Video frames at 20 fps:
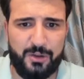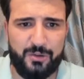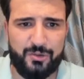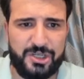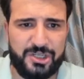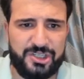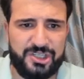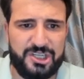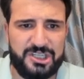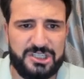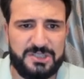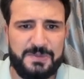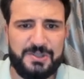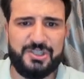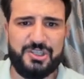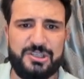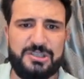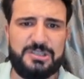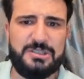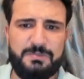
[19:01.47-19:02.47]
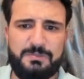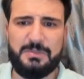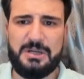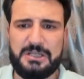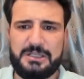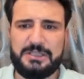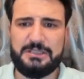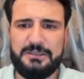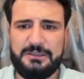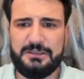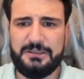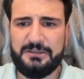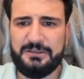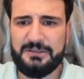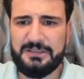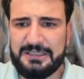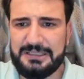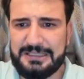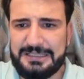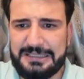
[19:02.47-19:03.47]
önce çizmişiz. Bakın.
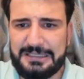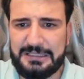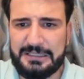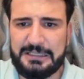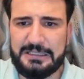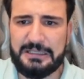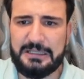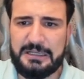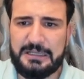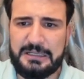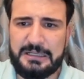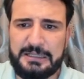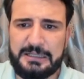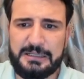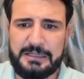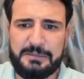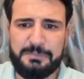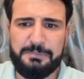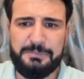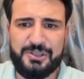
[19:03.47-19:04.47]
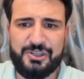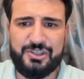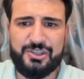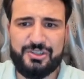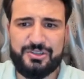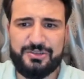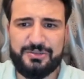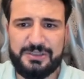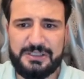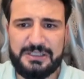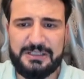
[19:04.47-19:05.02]
Kırmış